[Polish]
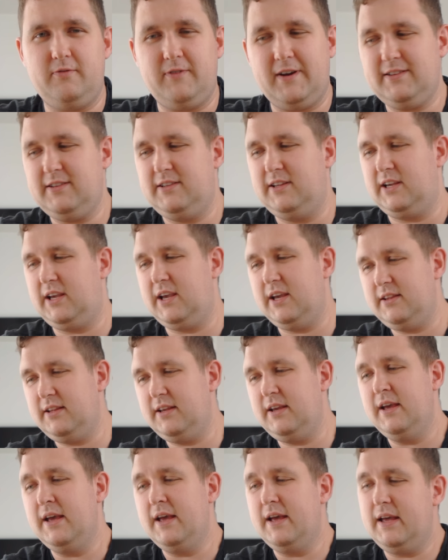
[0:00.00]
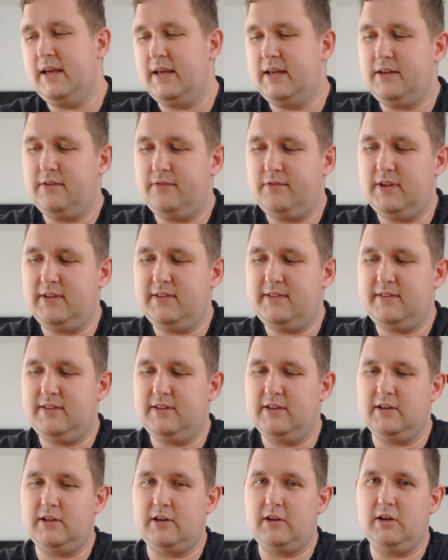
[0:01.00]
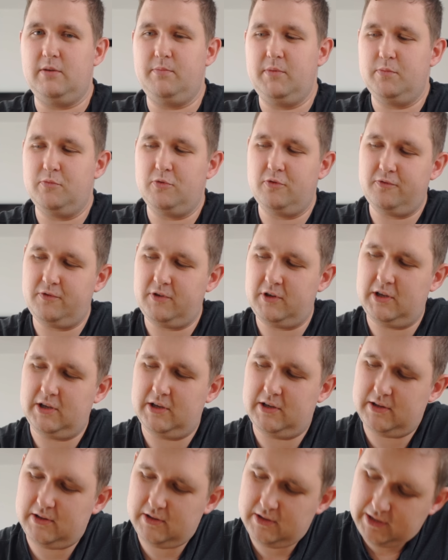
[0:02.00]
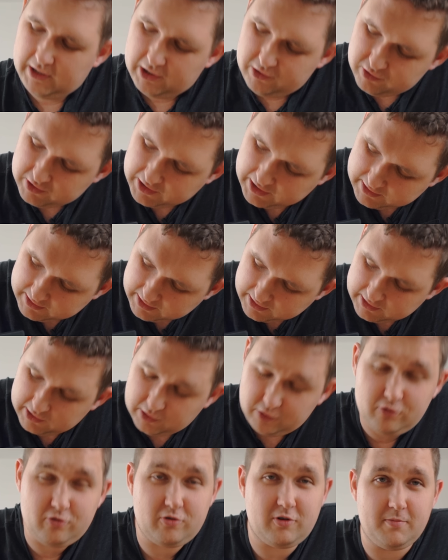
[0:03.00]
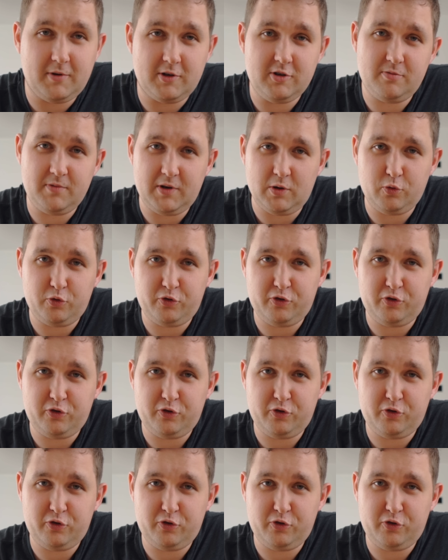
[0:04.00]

W niekiedy, więc Realme mówi, nasz GT Neo 3 będzie miał